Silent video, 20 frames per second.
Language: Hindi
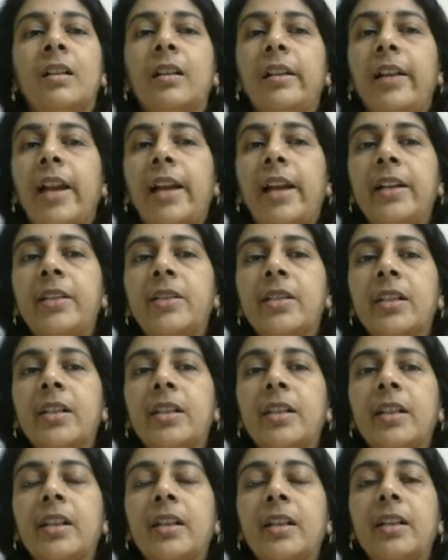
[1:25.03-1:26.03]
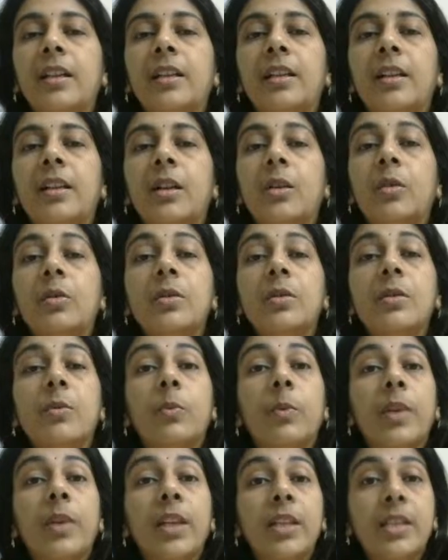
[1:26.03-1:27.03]
लाइट चेन डीएनए एंडरगोस
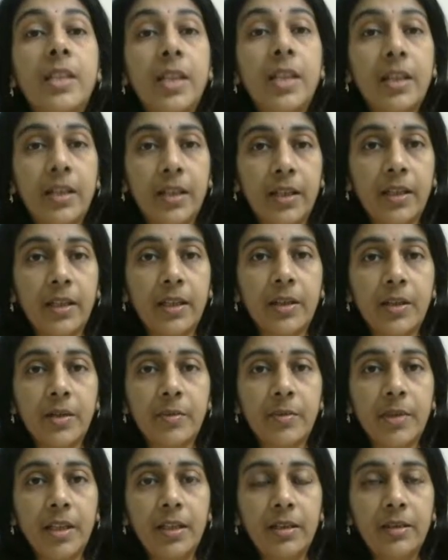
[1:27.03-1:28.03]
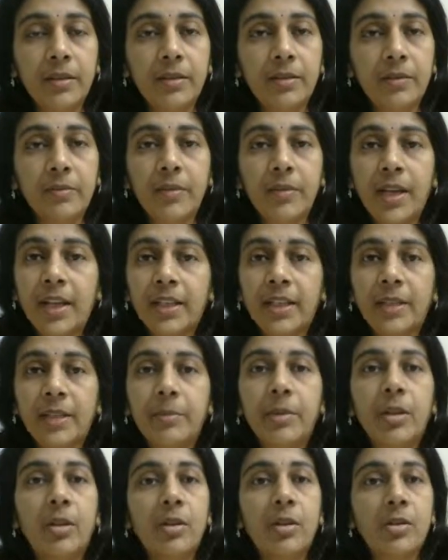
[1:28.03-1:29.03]
वीजे रीअरेंजमेंट
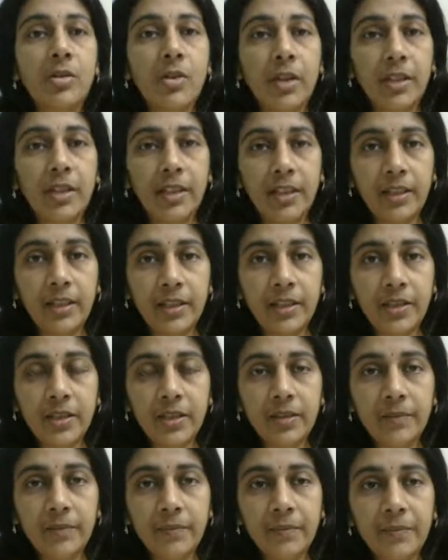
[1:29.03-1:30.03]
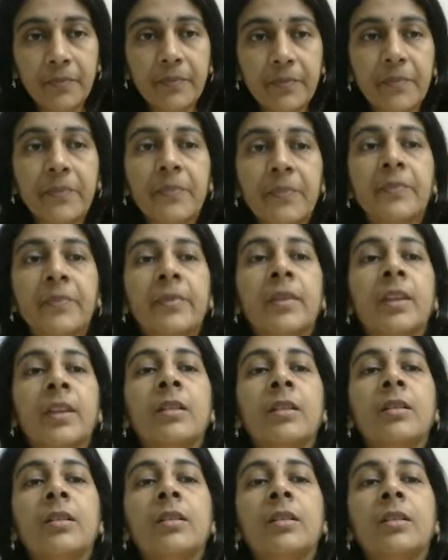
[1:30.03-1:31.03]
वेरिएबल और जॉइनिंग रीजन
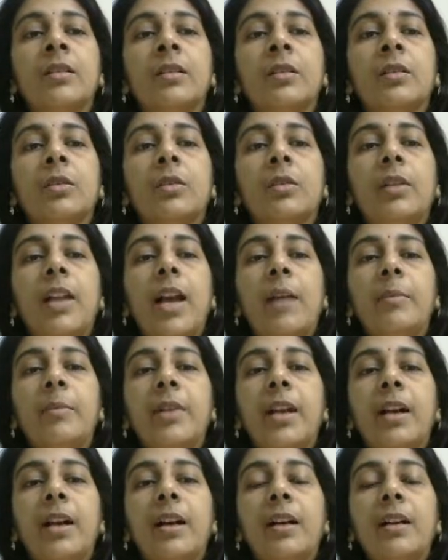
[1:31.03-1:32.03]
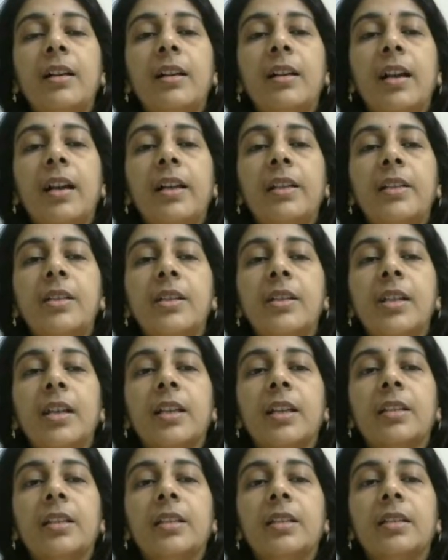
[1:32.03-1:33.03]
तो लैमडा लाइट
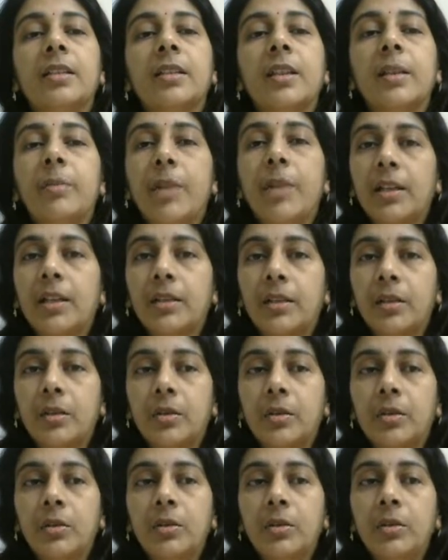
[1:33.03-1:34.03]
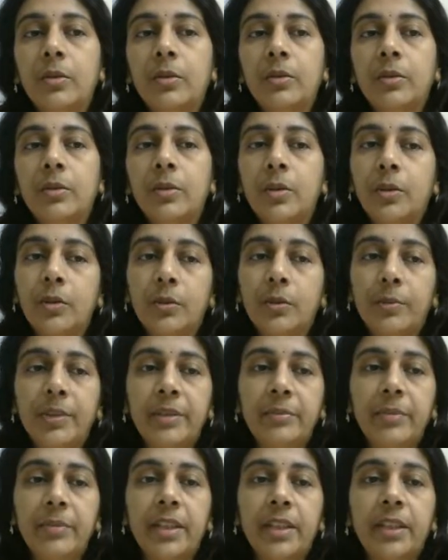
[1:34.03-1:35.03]
चेन की बात करो ह्यूमन
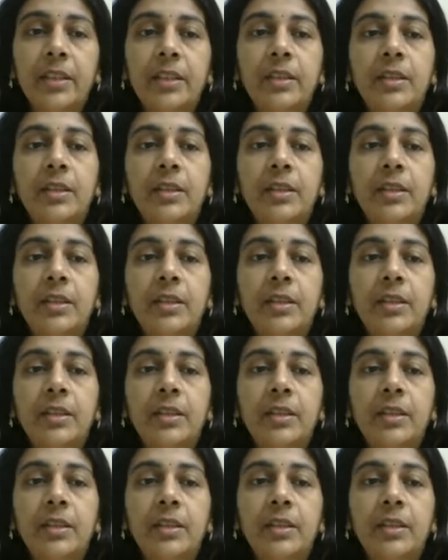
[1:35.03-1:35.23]
में